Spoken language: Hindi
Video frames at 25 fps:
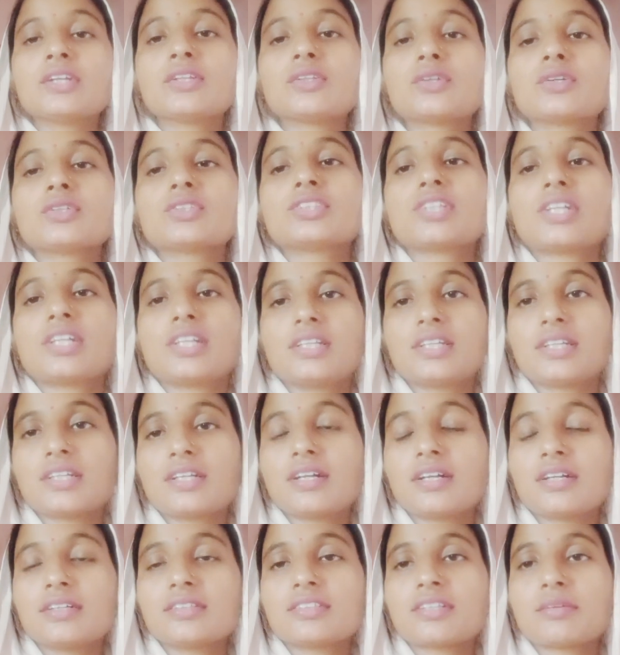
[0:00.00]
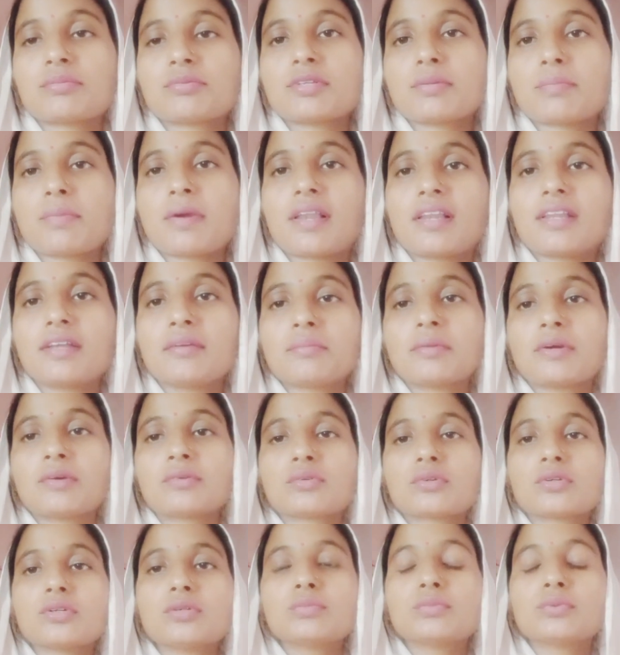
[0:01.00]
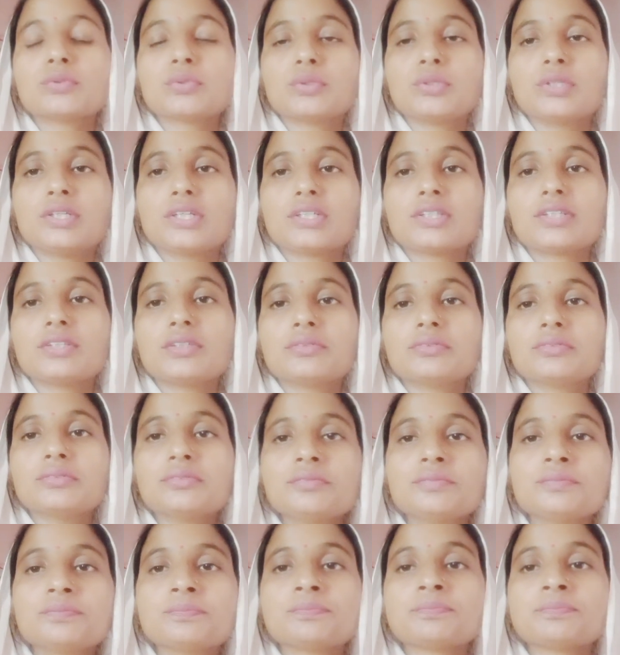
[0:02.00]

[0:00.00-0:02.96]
तो चलिएगा सबसे पहले मैं उनको भून लेती हूँ